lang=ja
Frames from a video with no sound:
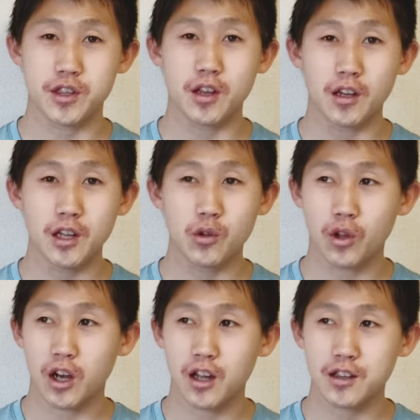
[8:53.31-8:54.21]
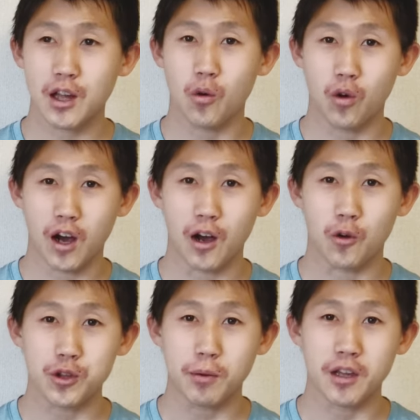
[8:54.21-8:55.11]
ち先に取り掛かった方が
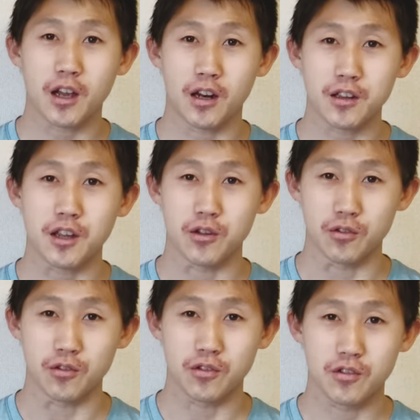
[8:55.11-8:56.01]
コスパいいかなっていう。